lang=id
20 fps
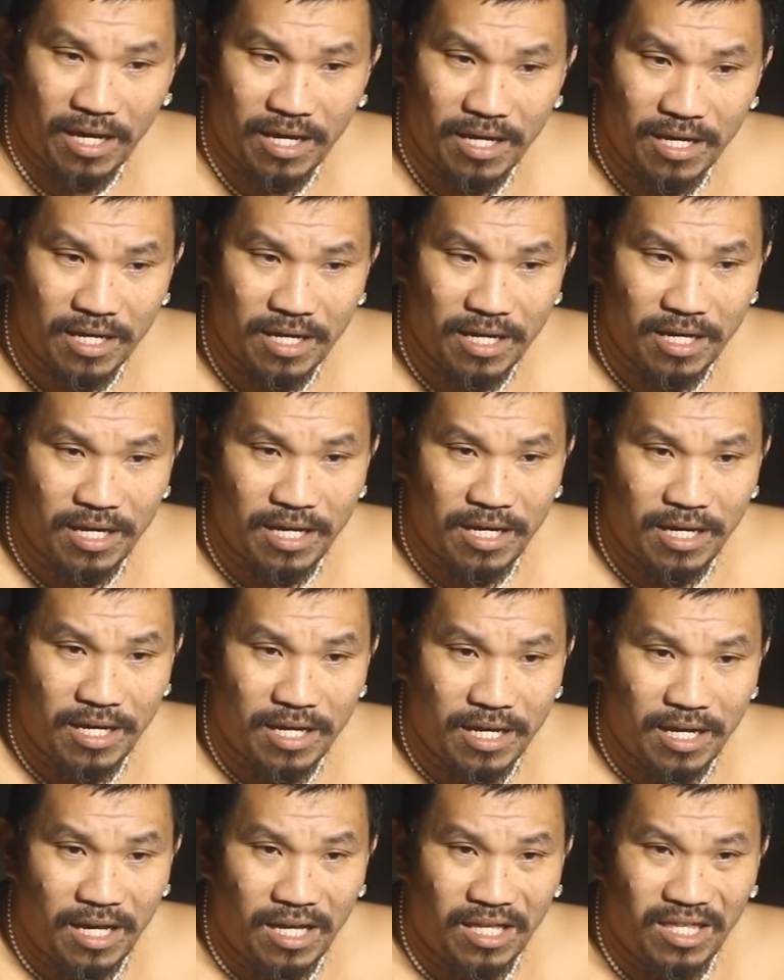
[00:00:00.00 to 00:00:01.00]
ya
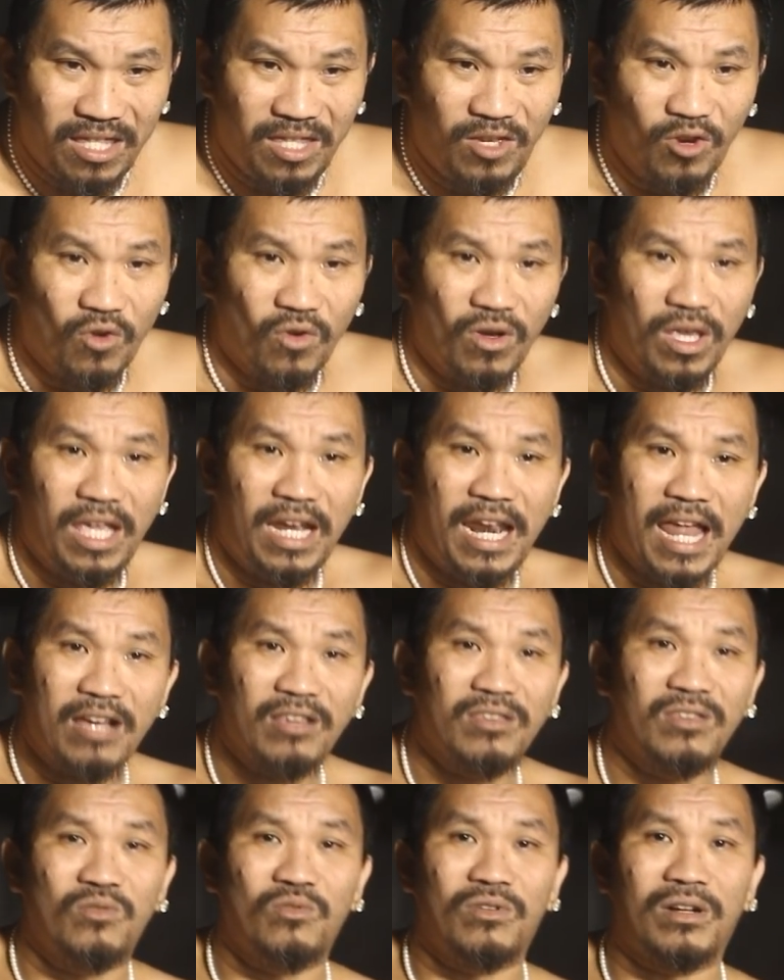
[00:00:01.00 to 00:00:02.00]
jo
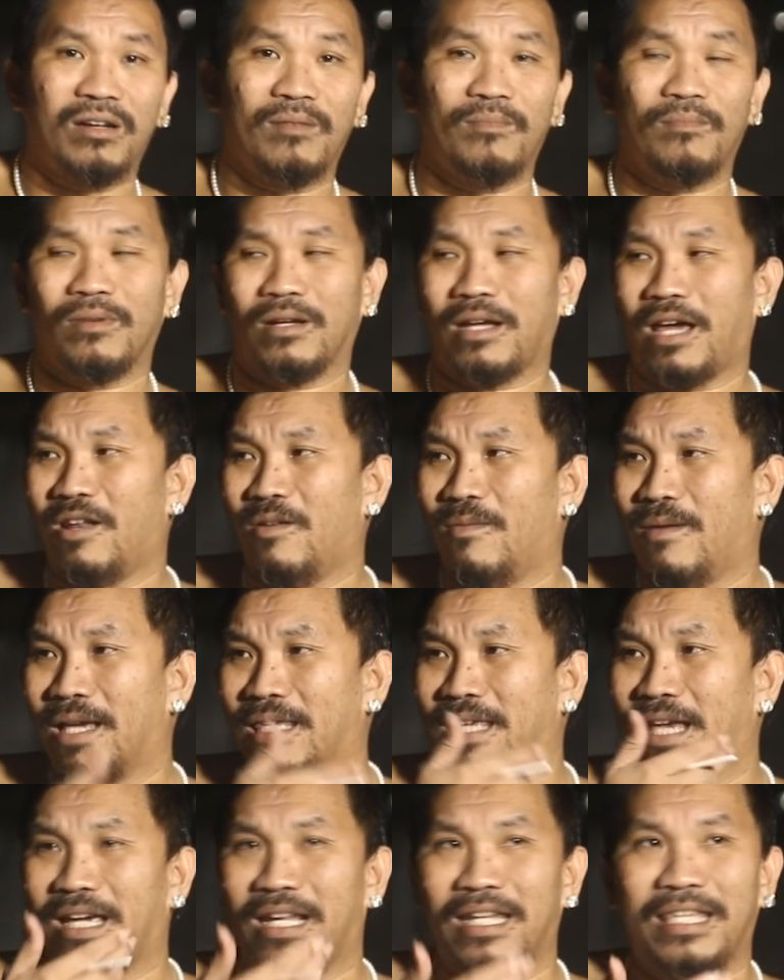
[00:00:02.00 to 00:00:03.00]
hilang suk kalau
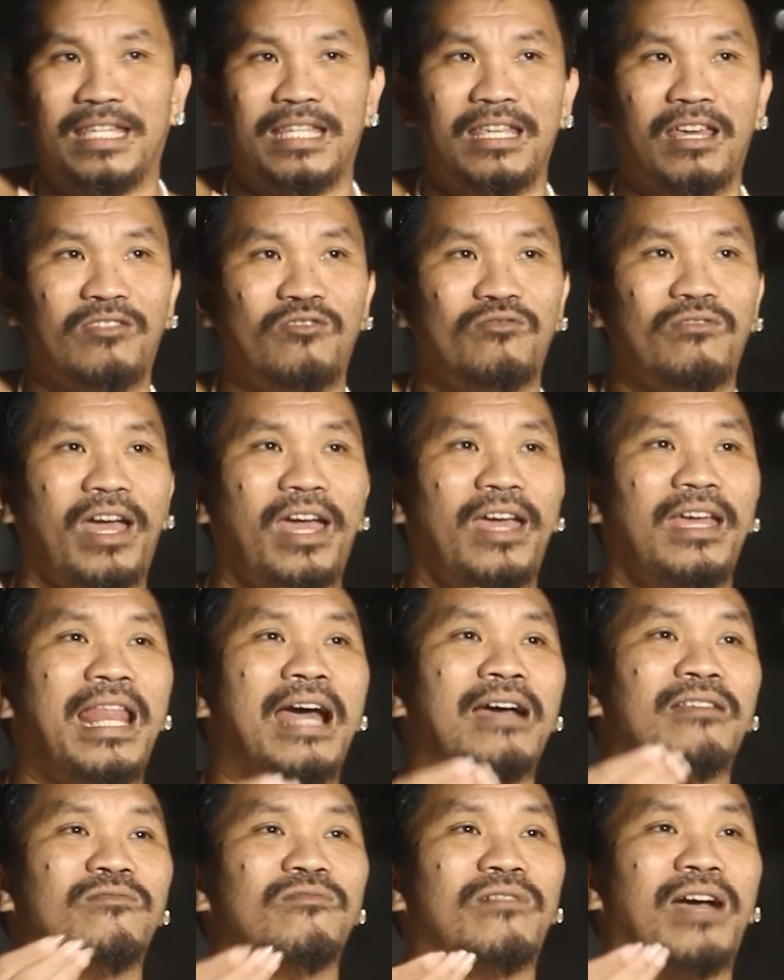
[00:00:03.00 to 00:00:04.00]
bahasa Kristennya tuh kayak
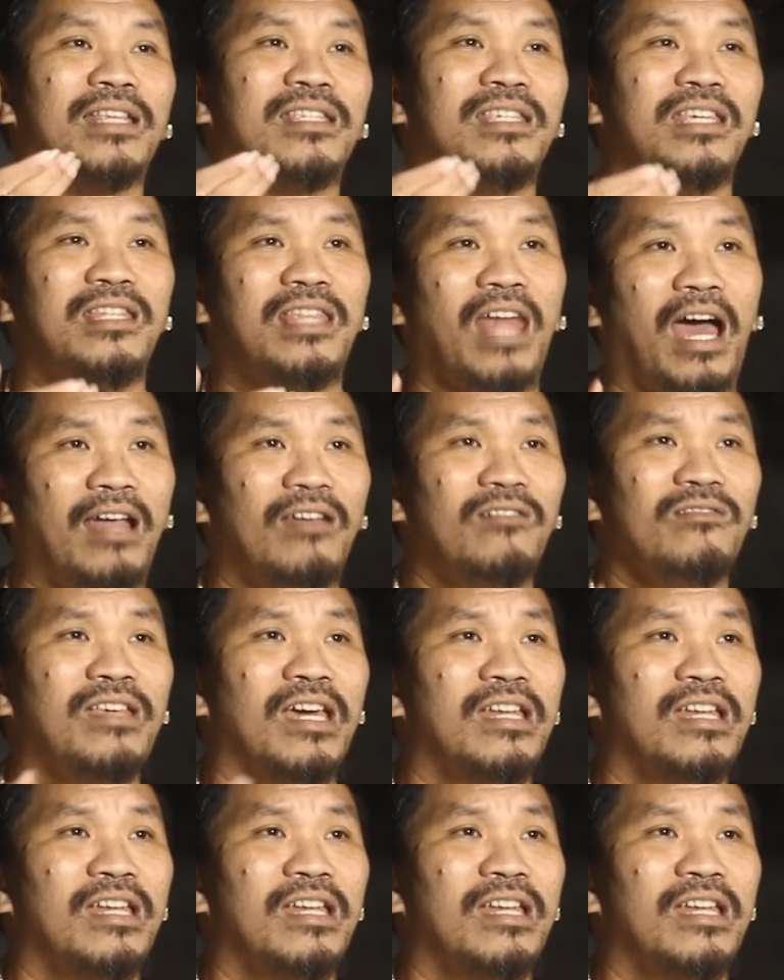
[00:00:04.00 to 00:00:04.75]
hilang sukacita lo